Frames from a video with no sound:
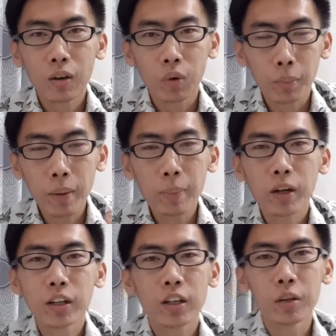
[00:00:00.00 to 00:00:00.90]
wallpaper
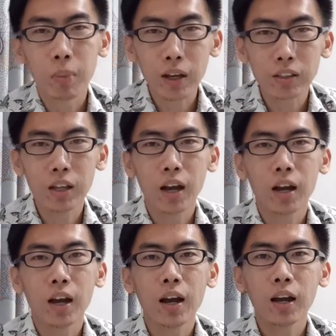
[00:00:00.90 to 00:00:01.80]
ini
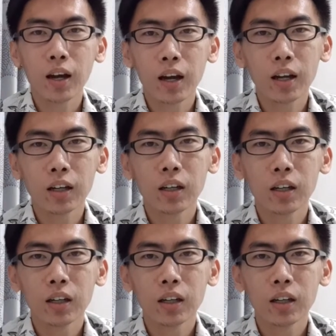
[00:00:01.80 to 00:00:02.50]
dipasang akan